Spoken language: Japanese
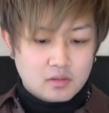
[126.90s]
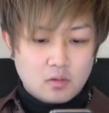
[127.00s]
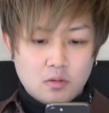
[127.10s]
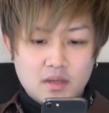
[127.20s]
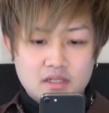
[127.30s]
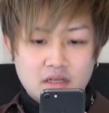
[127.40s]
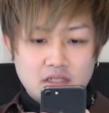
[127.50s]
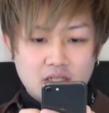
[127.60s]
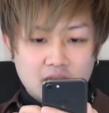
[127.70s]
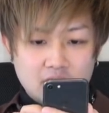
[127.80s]
ここめちゃく
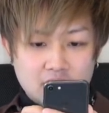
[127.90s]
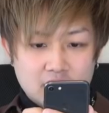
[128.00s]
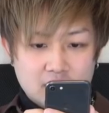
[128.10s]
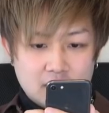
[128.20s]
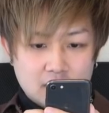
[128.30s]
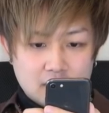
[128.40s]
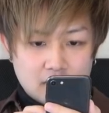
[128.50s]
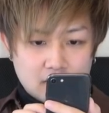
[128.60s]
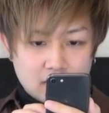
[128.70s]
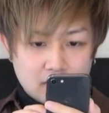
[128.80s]
ちゃ大事で
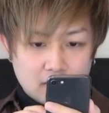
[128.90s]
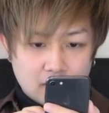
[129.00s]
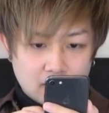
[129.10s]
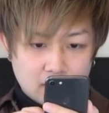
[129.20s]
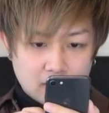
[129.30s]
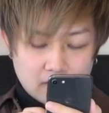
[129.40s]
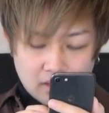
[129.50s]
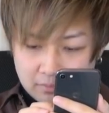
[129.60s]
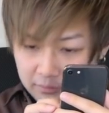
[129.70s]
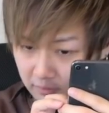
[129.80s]
す
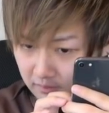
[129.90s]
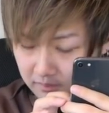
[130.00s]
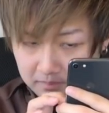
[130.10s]
頼むよ